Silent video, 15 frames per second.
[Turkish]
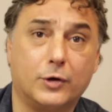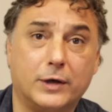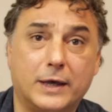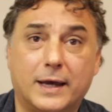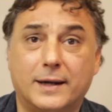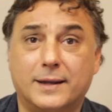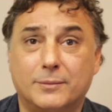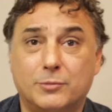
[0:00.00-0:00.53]

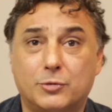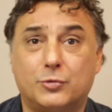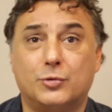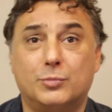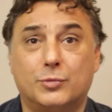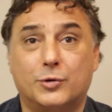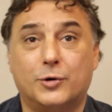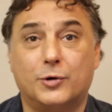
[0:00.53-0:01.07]
Yani
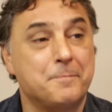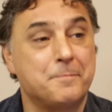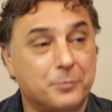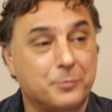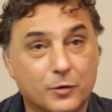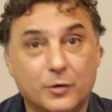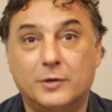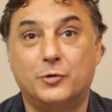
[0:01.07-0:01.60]
bütün bu
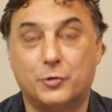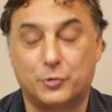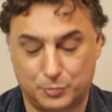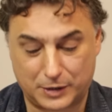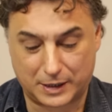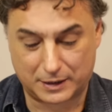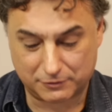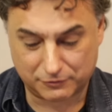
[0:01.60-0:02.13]

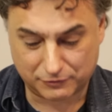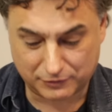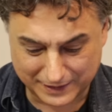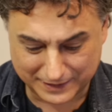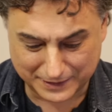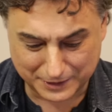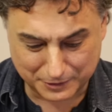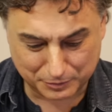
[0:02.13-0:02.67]
yorumlar
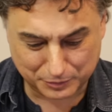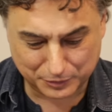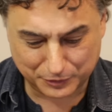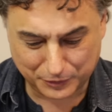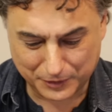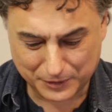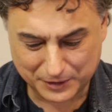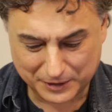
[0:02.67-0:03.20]
falan
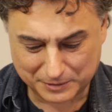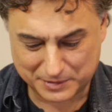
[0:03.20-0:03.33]
yapılıyor.